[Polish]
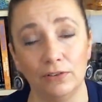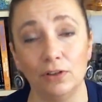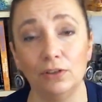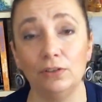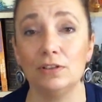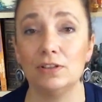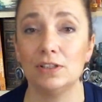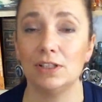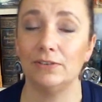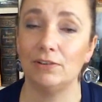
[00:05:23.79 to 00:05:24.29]

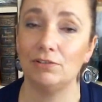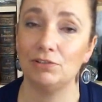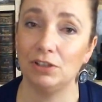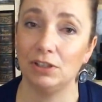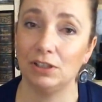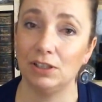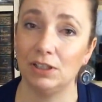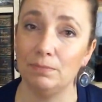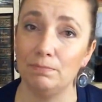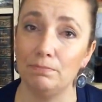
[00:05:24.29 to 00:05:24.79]
wody, stawał
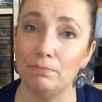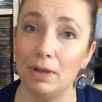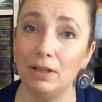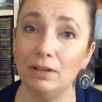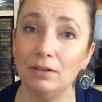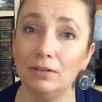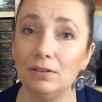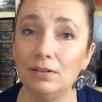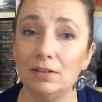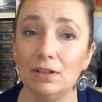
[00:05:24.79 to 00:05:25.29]
się taki
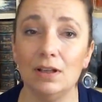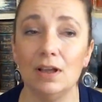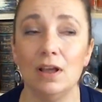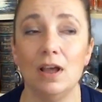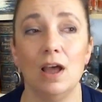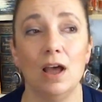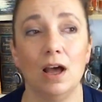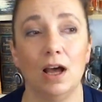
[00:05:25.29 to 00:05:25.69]
mętny,